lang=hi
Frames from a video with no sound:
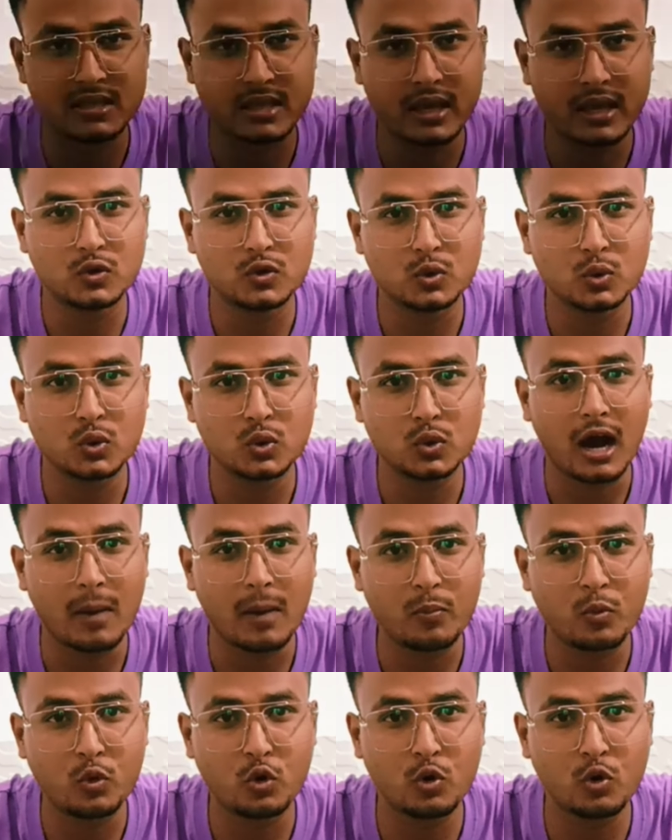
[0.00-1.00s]
है तो
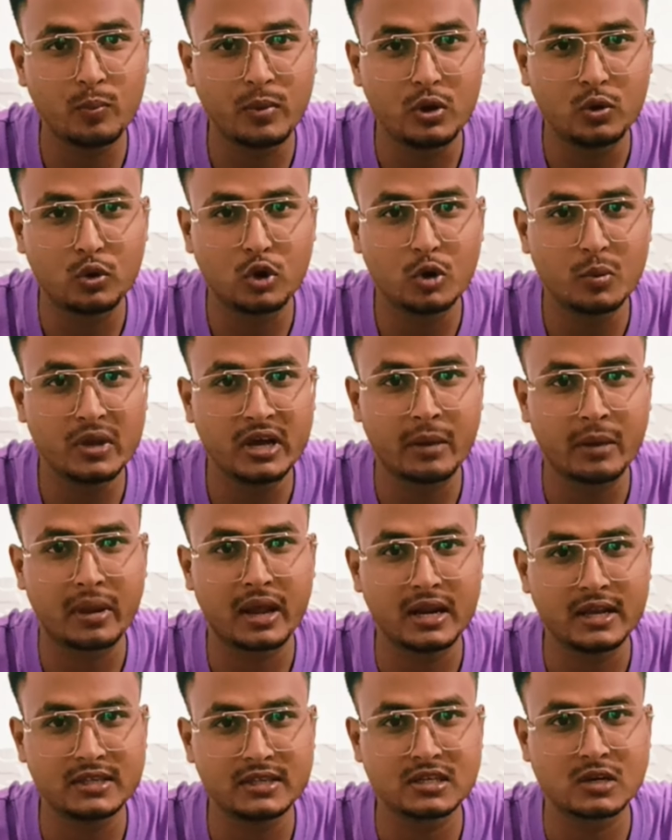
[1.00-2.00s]
आपको बिल्कुल भी
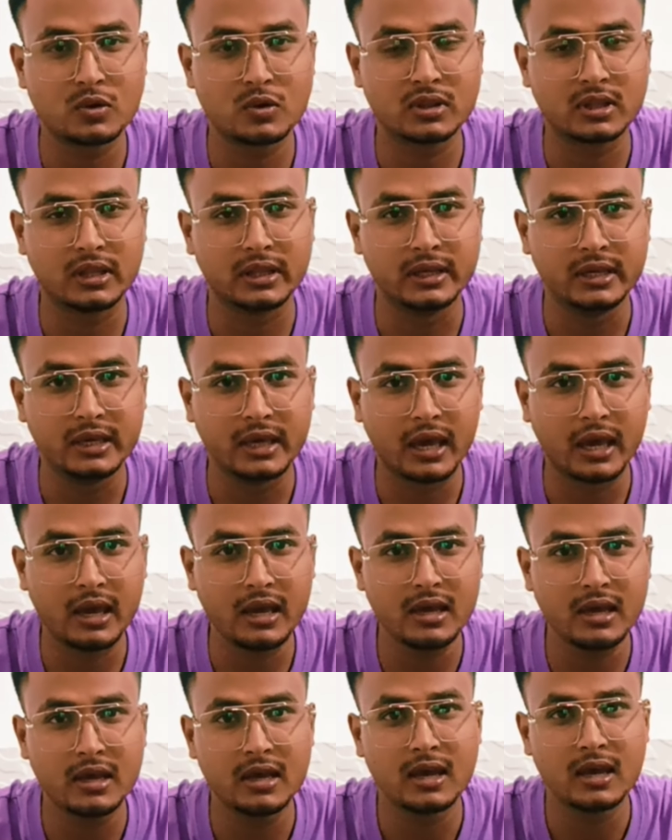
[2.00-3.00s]
घबराने की ज़रूरत नहीं है
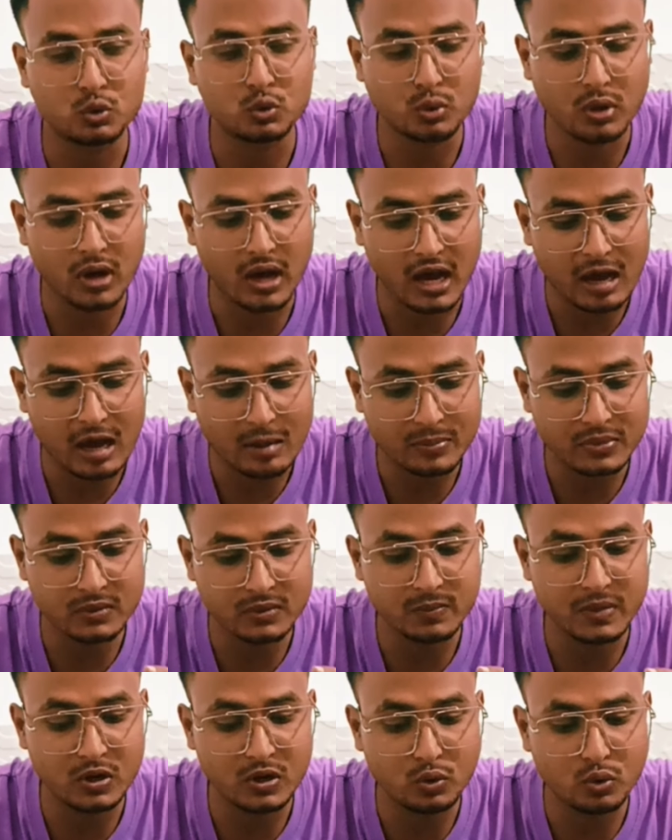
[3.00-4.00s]
तो आप
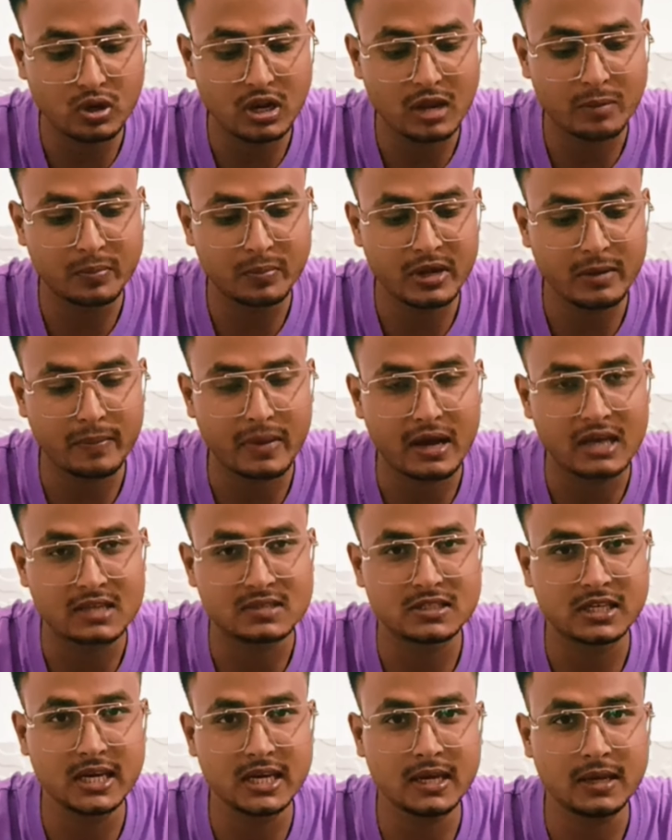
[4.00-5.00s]
बिल्कुल अपने पास
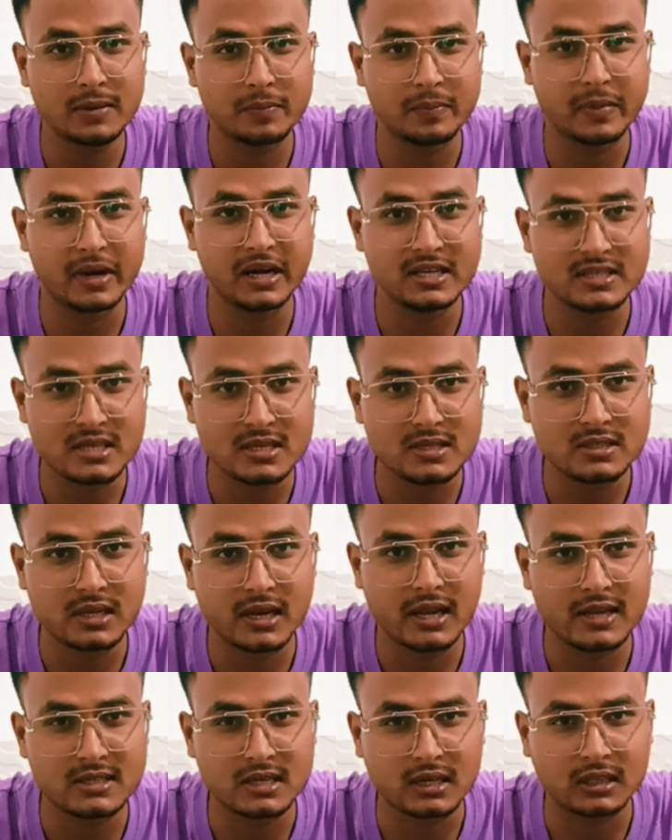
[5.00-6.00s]
से मेडिसिन
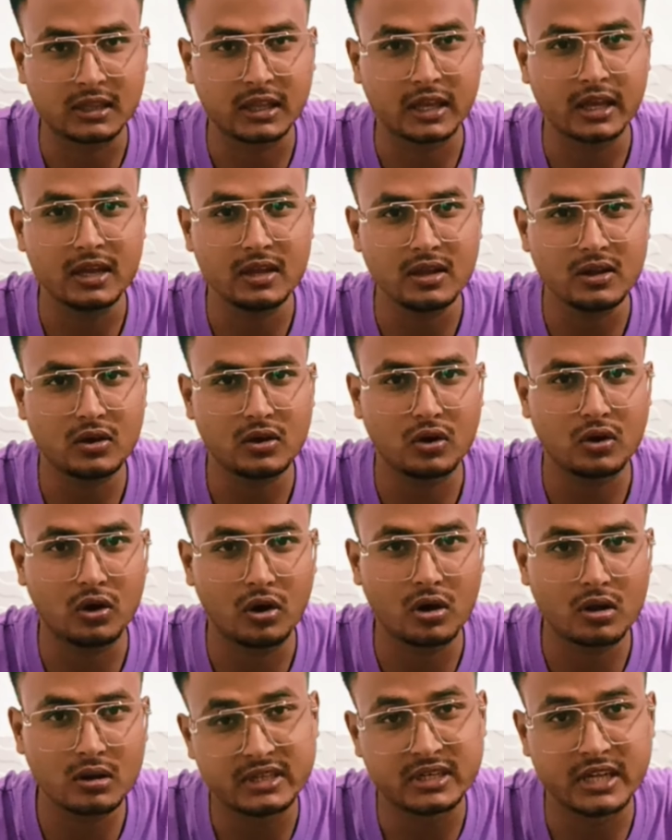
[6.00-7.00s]
ले सकते हैं
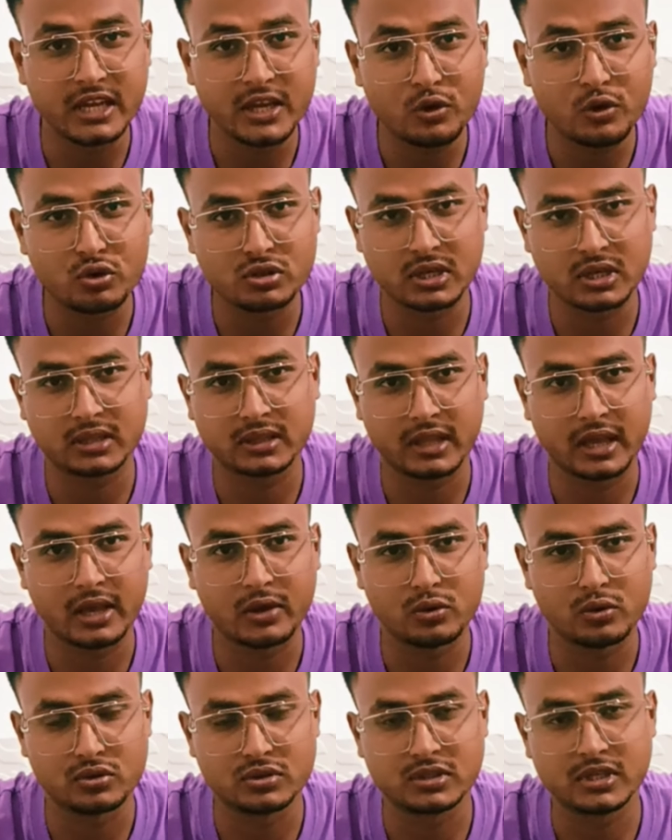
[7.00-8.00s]
और ठीक हो सकते हैं
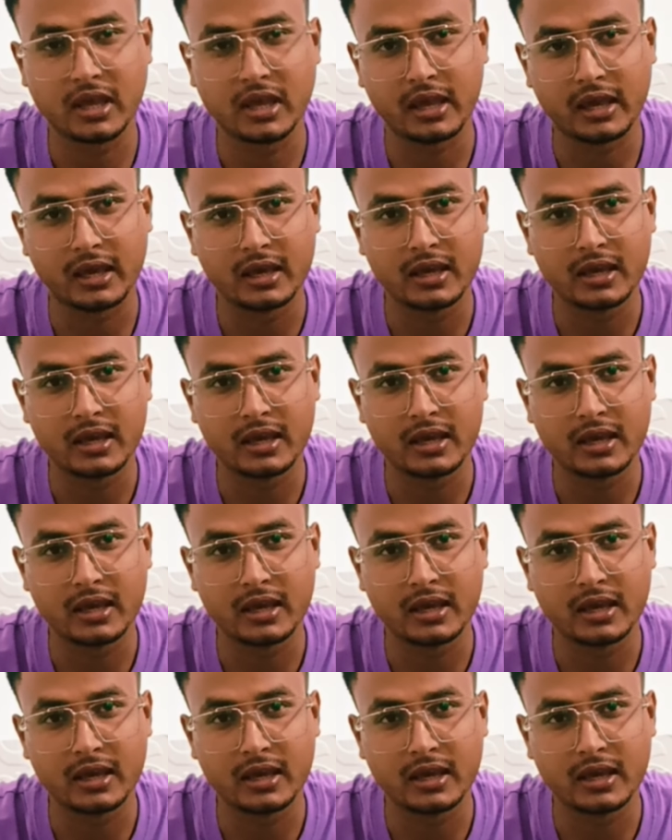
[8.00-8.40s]
खुद से ही